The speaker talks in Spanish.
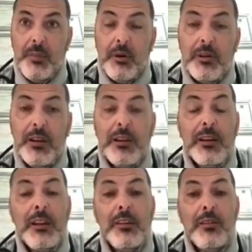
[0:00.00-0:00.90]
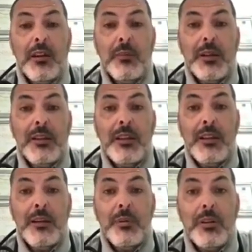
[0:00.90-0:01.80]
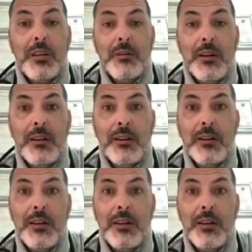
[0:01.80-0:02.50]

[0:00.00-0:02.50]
Por lo que el regreso a la práctica deportiva